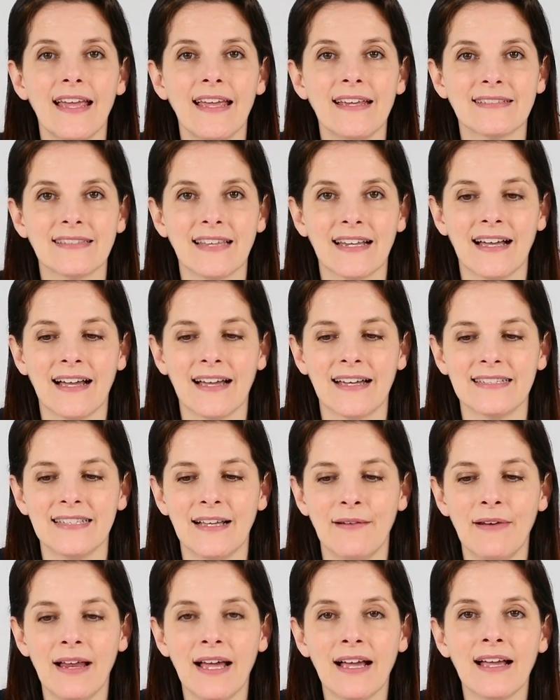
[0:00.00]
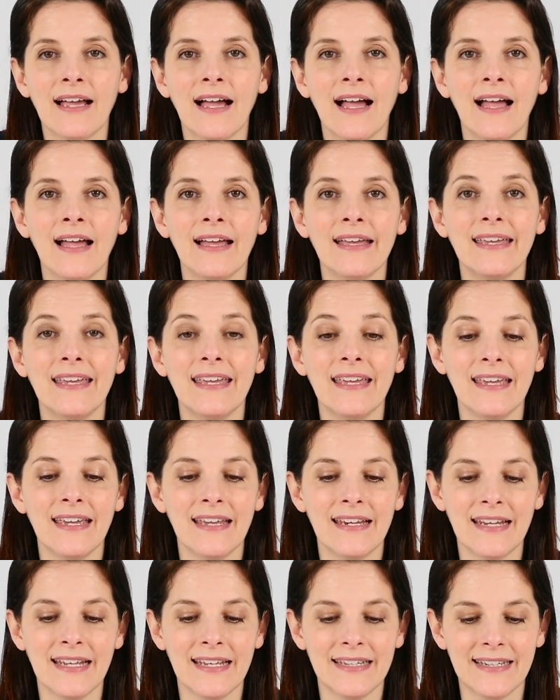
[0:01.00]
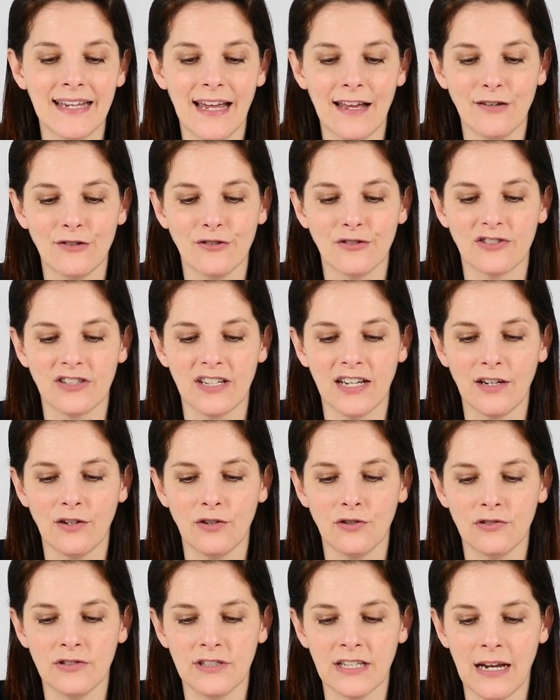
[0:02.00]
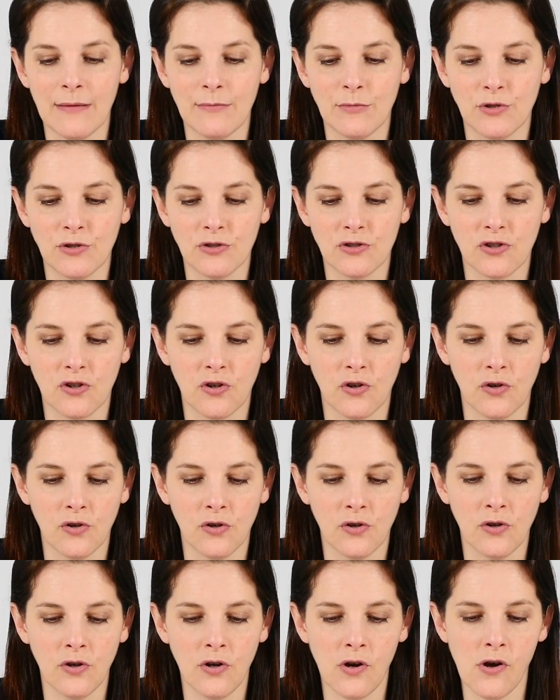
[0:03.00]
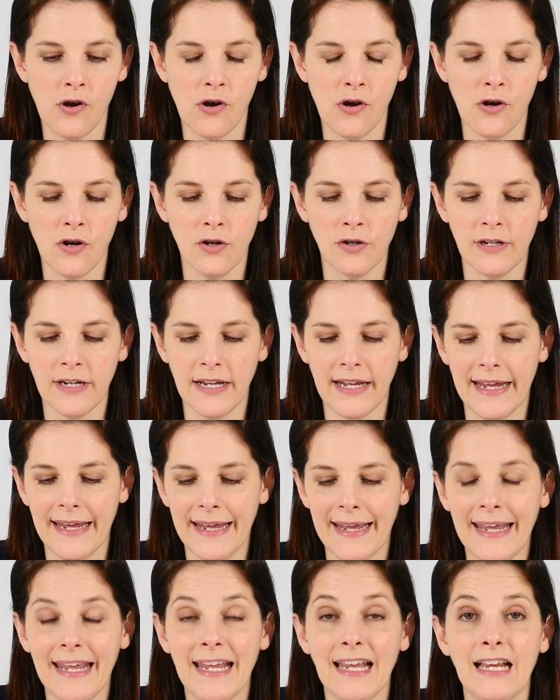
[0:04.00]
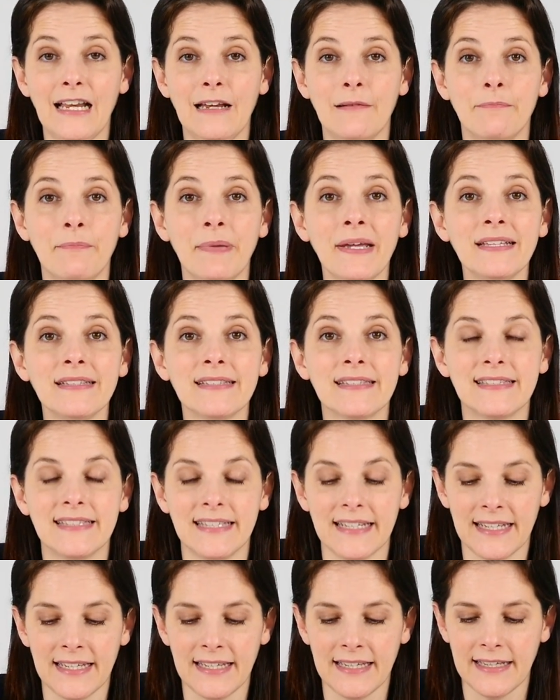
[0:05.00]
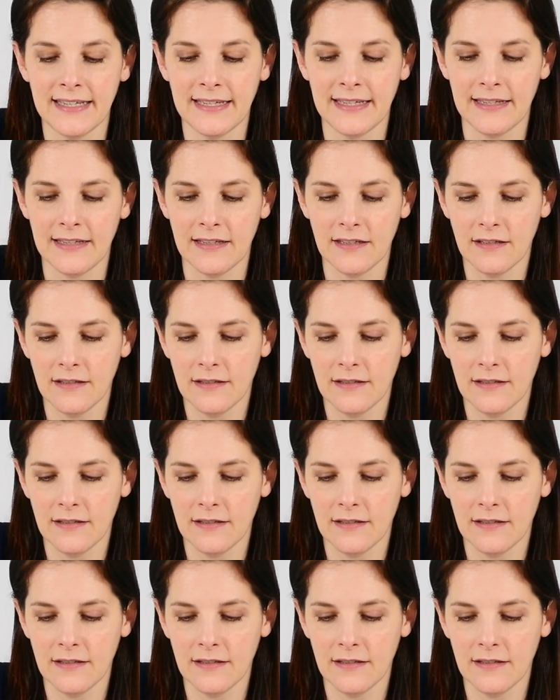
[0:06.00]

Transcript: esta cajita blanca y en ella nos encontramos con el pinchi.